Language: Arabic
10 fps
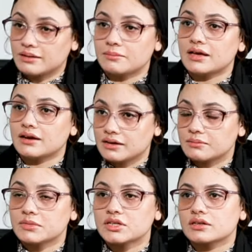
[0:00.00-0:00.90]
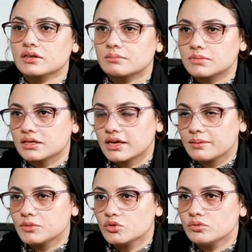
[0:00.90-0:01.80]
لما من من
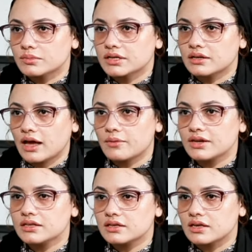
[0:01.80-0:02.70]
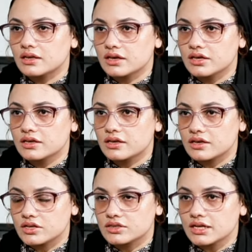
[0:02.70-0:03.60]
كام يوم من حوالي
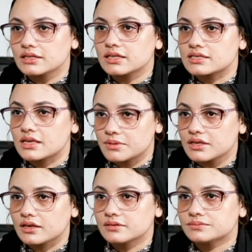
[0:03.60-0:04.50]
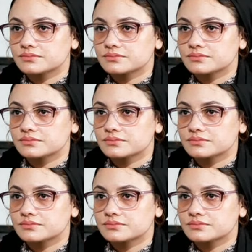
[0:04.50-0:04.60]
ثلاث آه اسابيع